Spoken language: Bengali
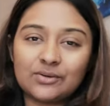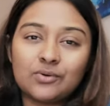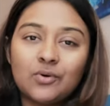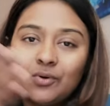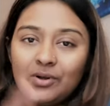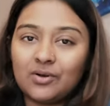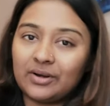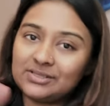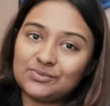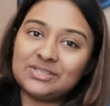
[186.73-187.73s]
যাক ও হোল্ড
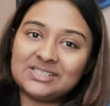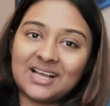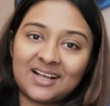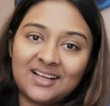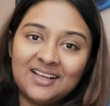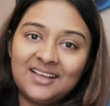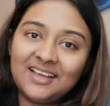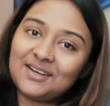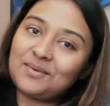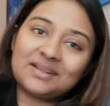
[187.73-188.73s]
করে যে উনি যাক
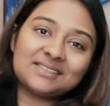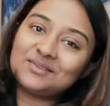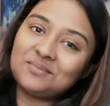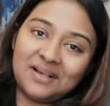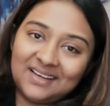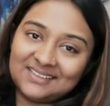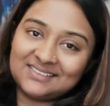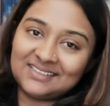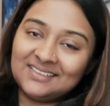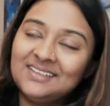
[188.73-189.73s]
এটা আমার কাছে খুব ভালো
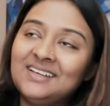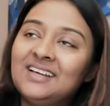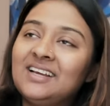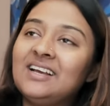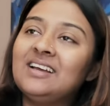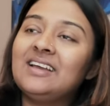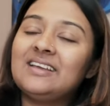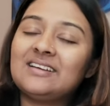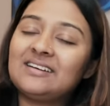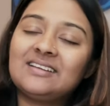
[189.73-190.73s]
লাগছে এই
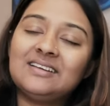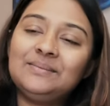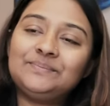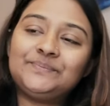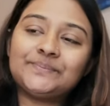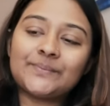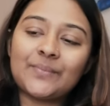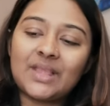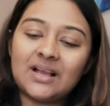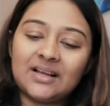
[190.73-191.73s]
আর কি
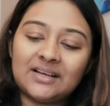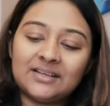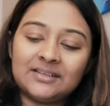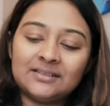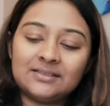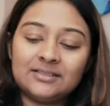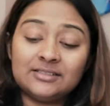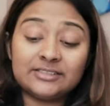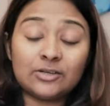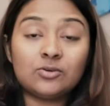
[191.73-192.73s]
আর
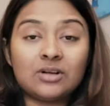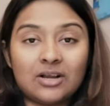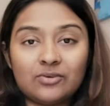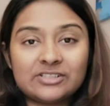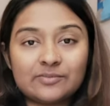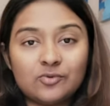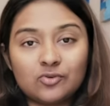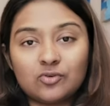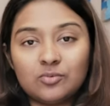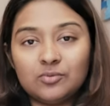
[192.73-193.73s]
যাই হোক আরও এক্সপ্লোর
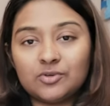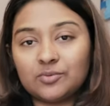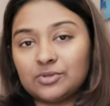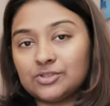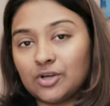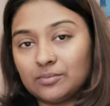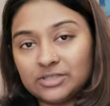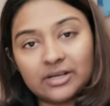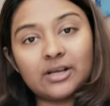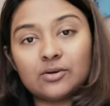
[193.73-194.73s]
করবো মোটামুটি সব
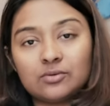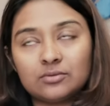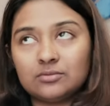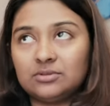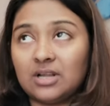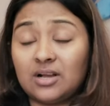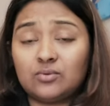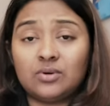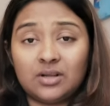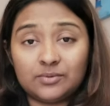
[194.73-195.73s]
জায়গায় না
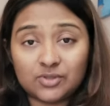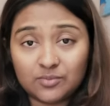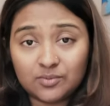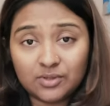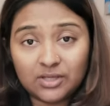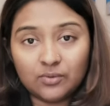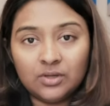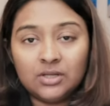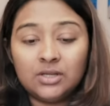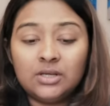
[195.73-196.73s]
ঘোরা সম্ভব হলেও
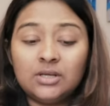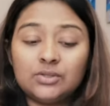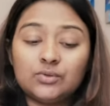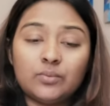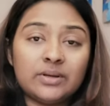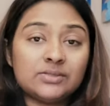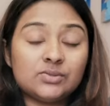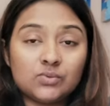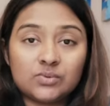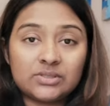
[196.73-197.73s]
দুবাই
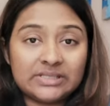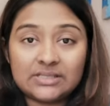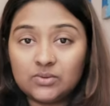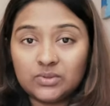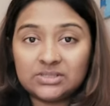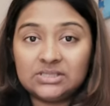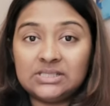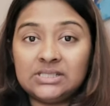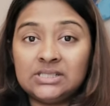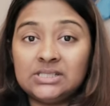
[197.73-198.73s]
সু ক্রিক ঘুরেছি
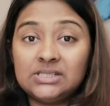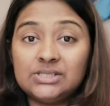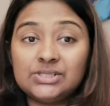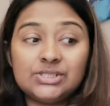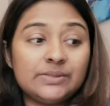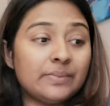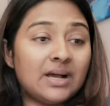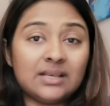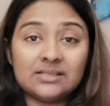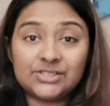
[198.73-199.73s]
শিপ
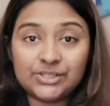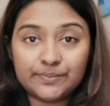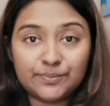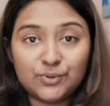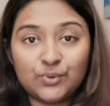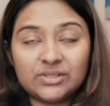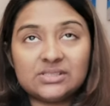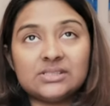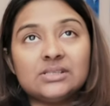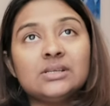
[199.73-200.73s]
আল শিপ
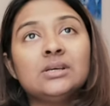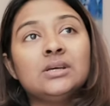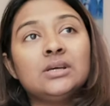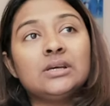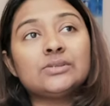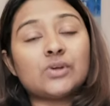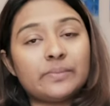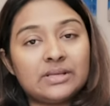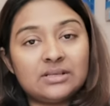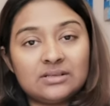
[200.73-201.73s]
ঘুরেছি
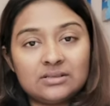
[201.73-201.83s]
শপিং